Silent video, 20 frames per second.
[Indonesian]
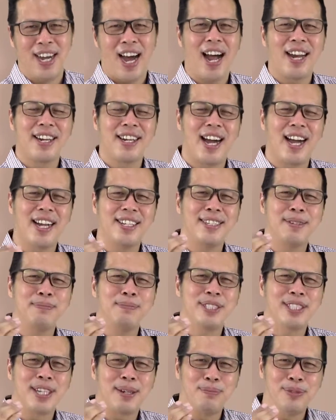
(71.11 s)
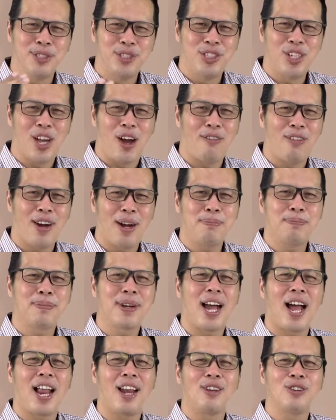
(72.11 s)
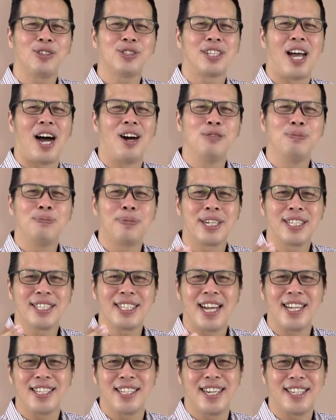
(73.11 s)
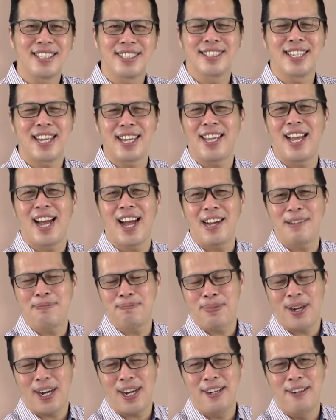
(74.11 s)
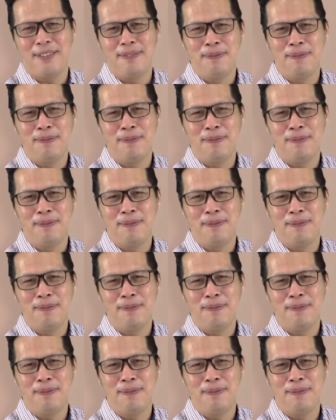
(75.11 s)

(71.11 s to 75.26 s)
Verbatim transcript: Anda hanya bisa menjawab kalau tahu pertanyaan saya apa.